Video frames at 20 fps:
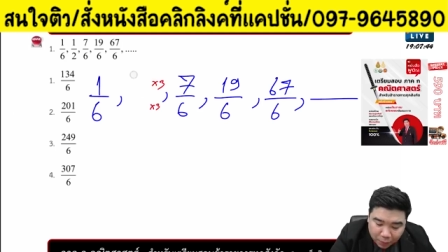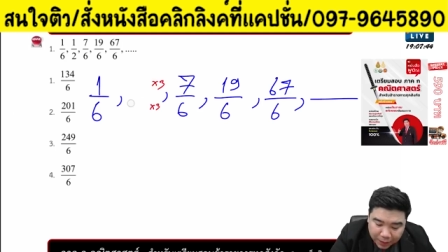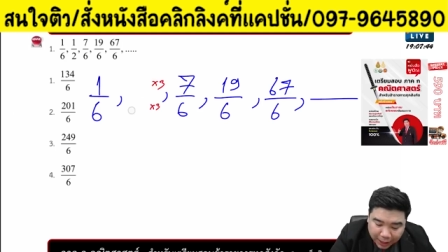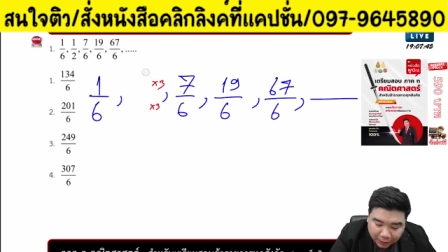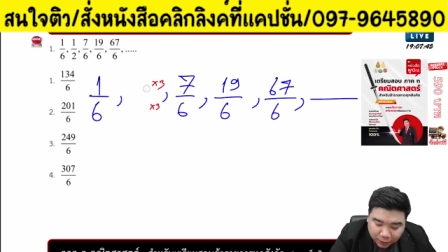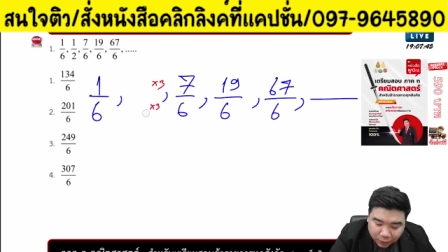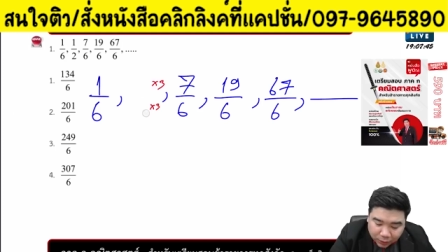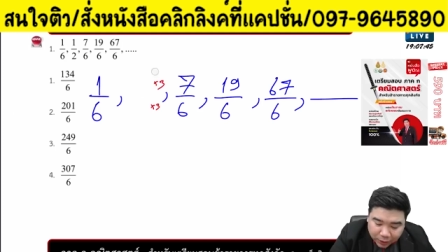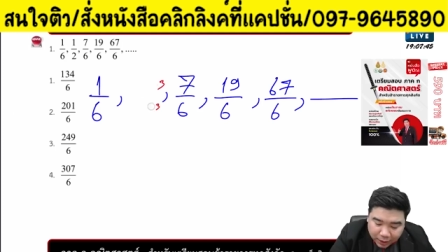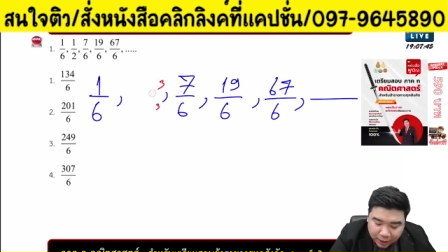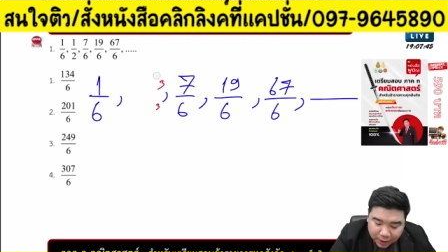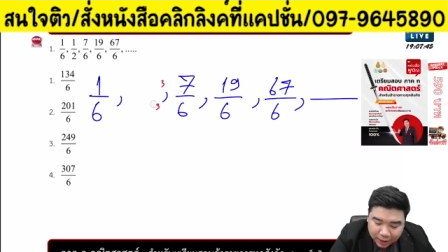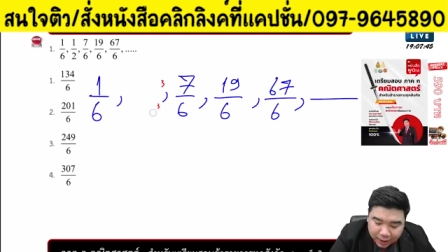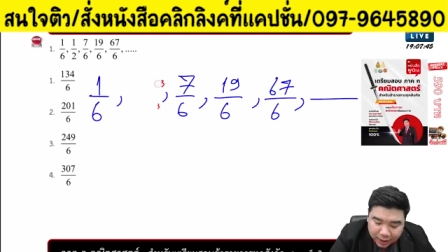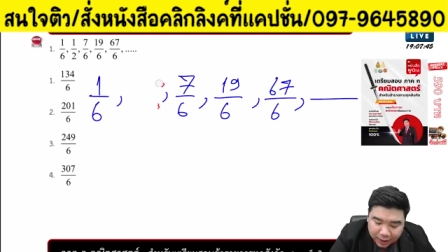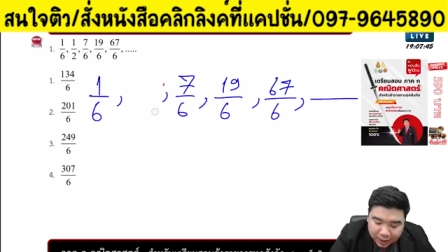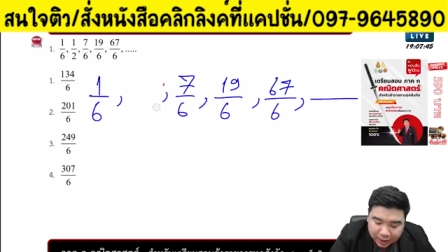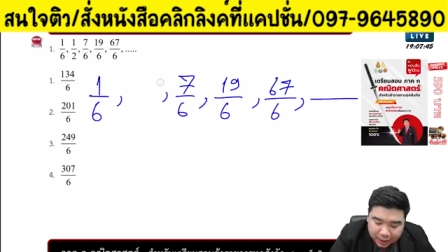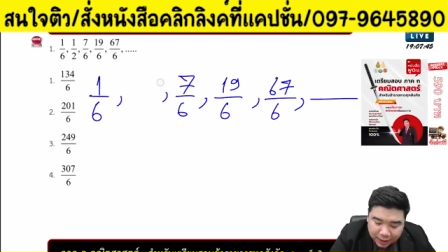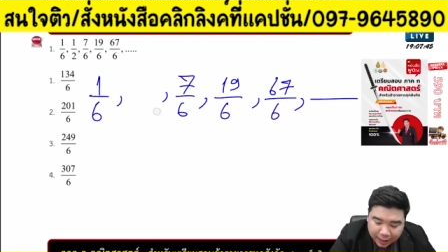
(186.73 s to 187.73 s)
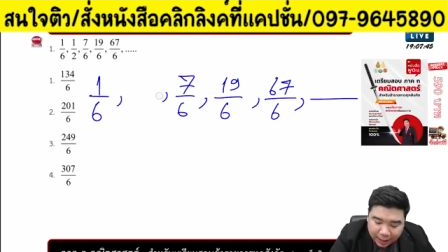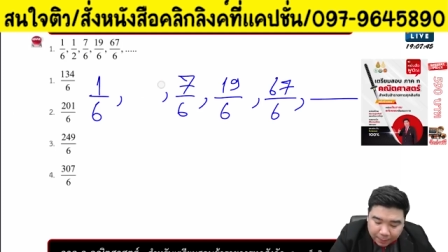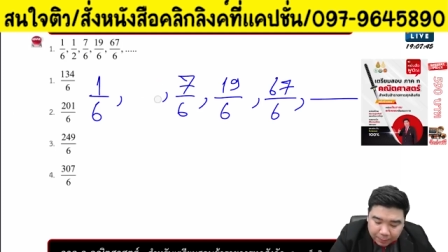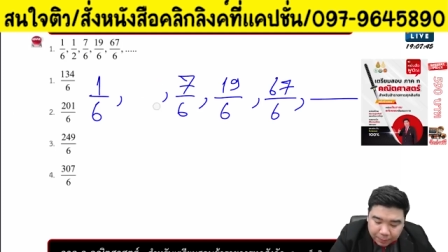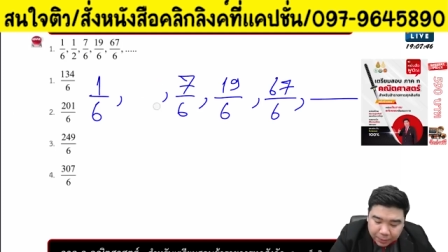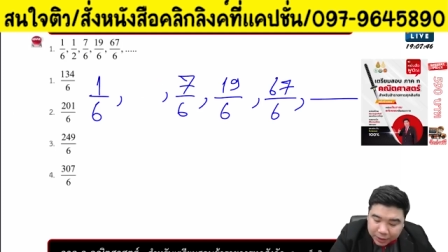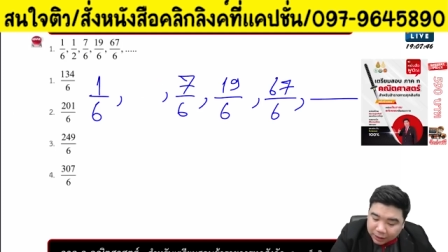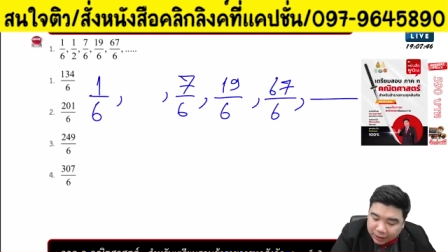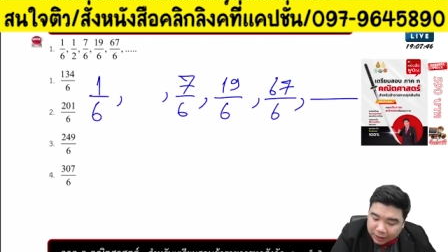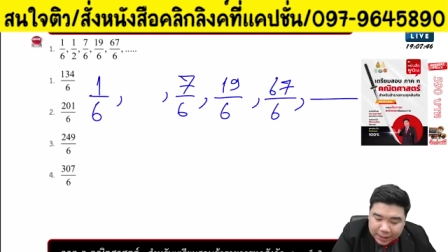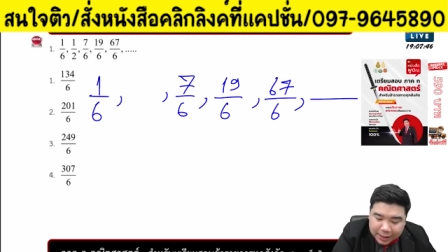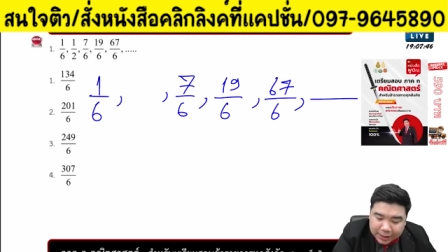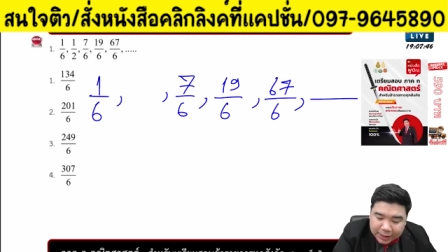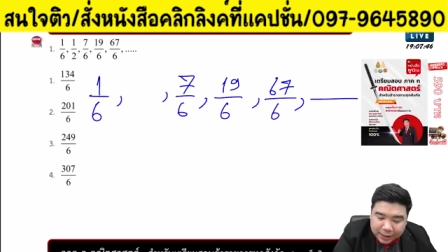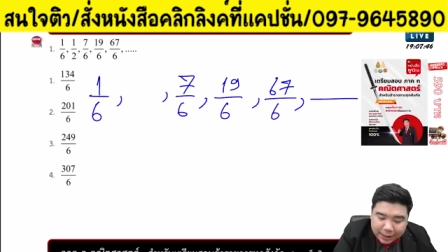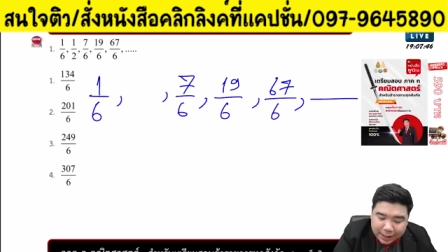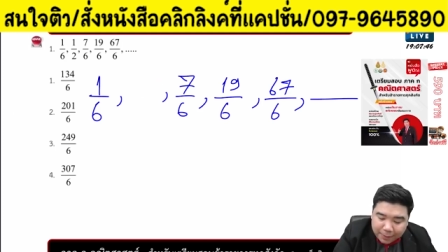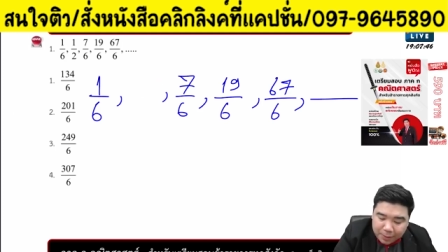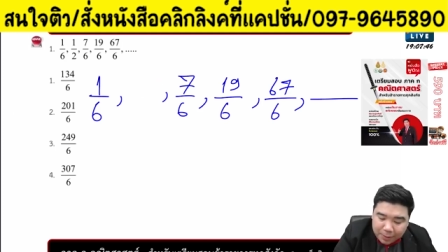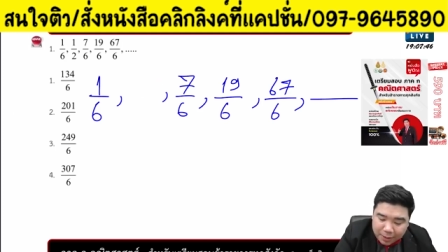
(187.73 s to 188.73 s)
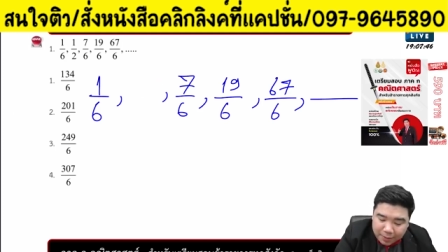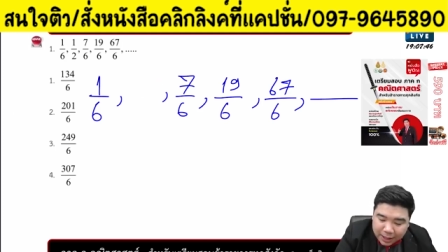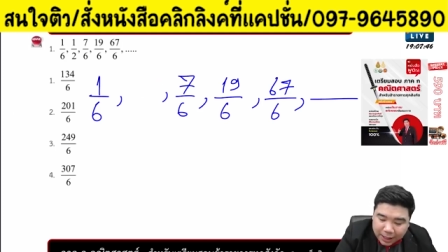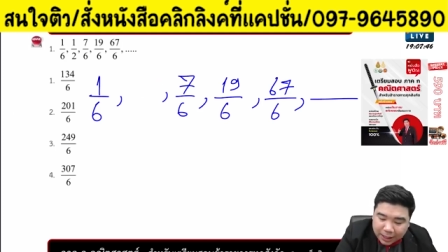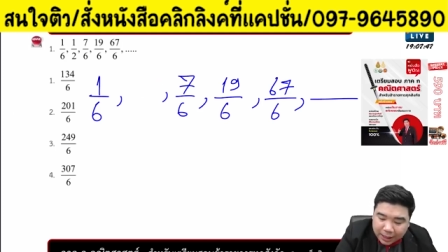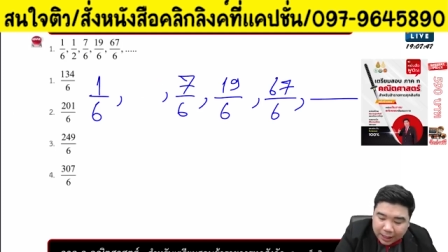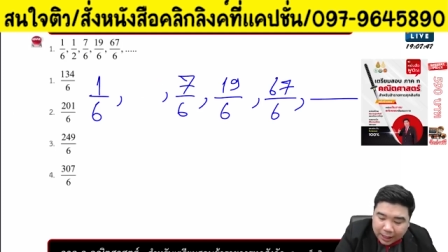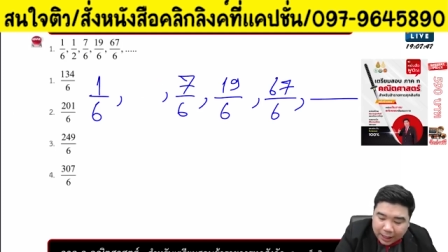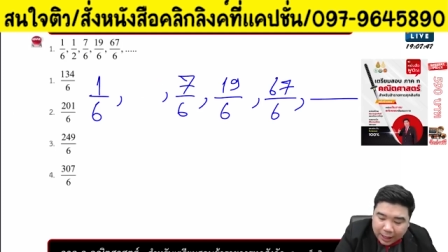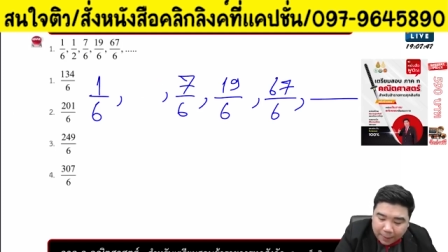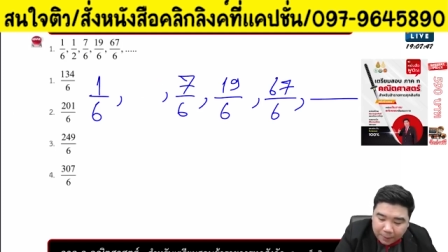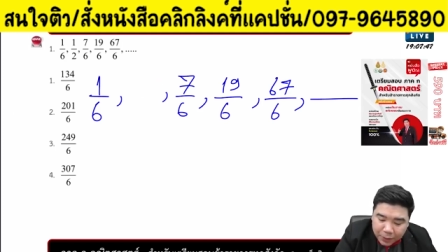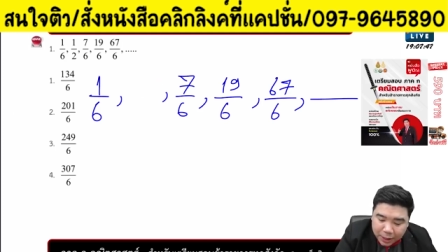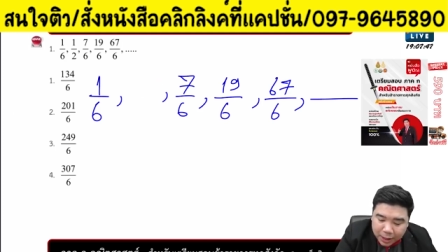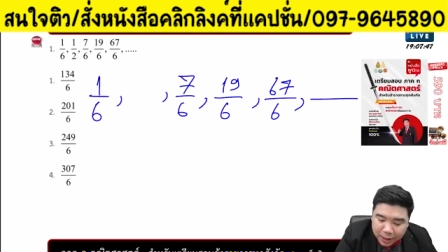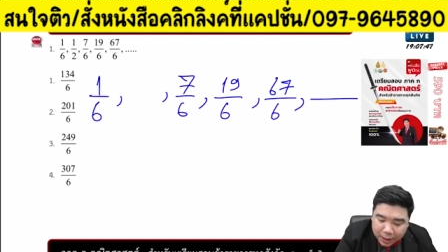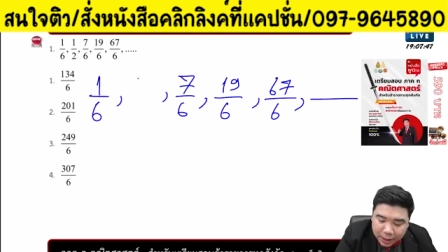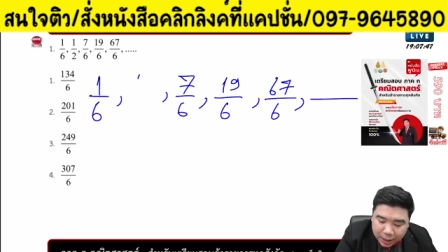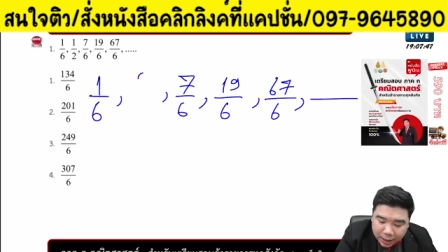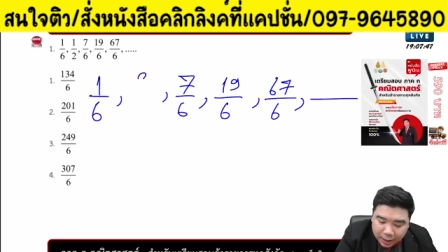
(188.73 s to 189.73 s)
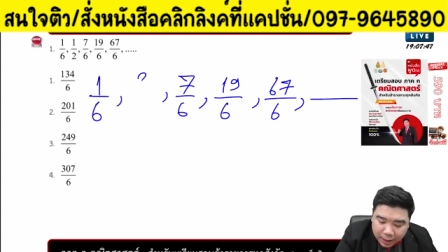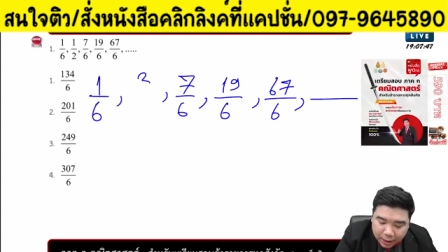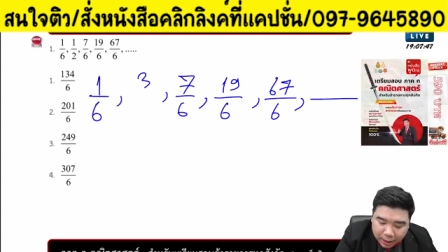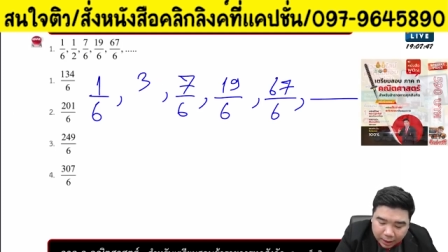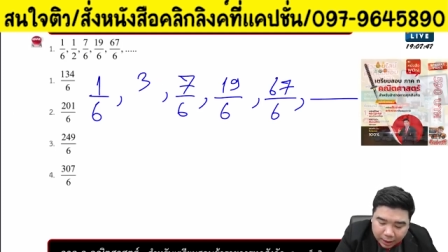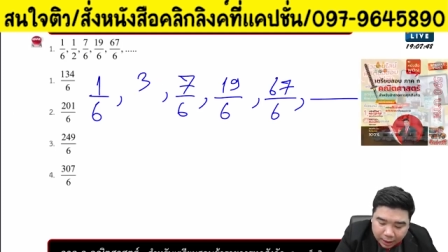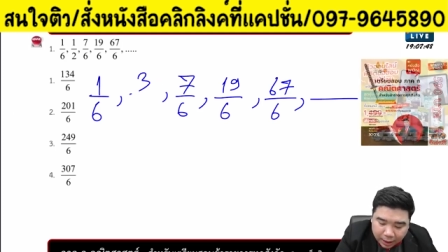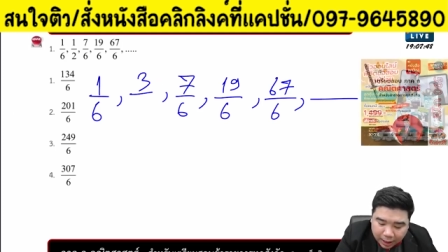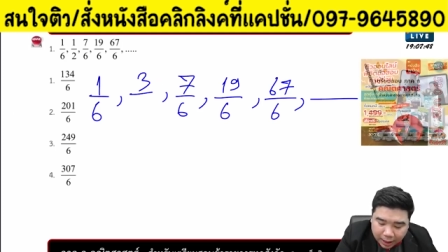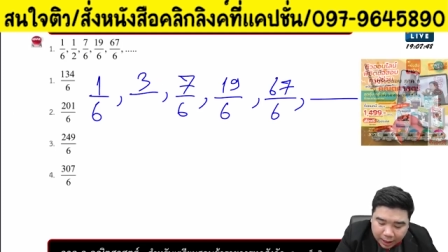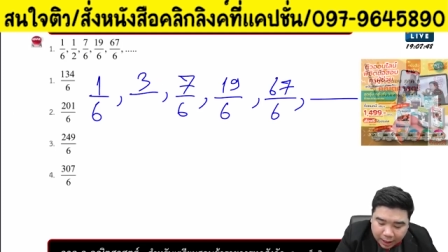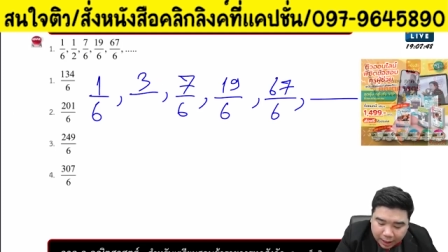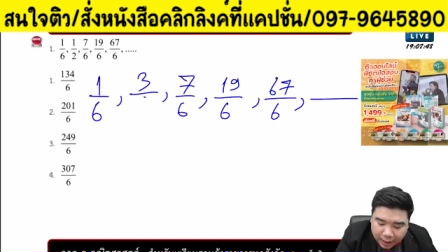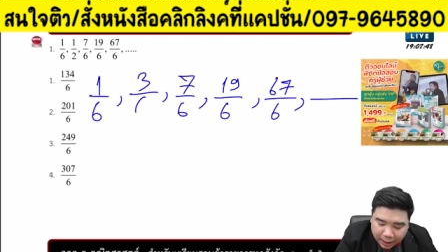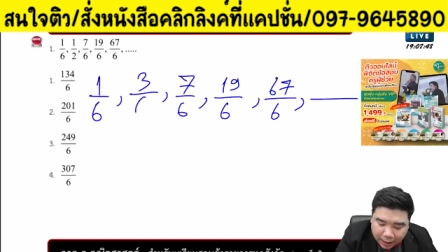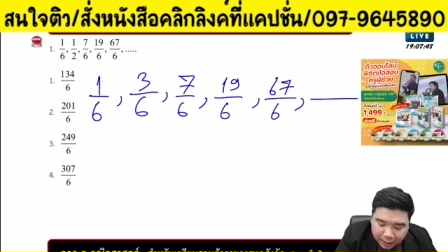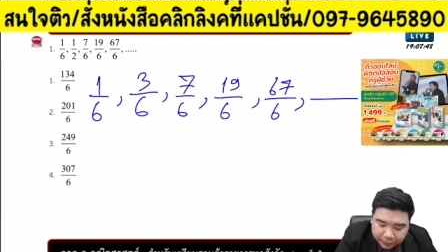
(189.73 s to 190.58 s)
นะตรงนี้นะครับพื้นที่อาจารย์แก๊ปไม่มีนะครับอ่า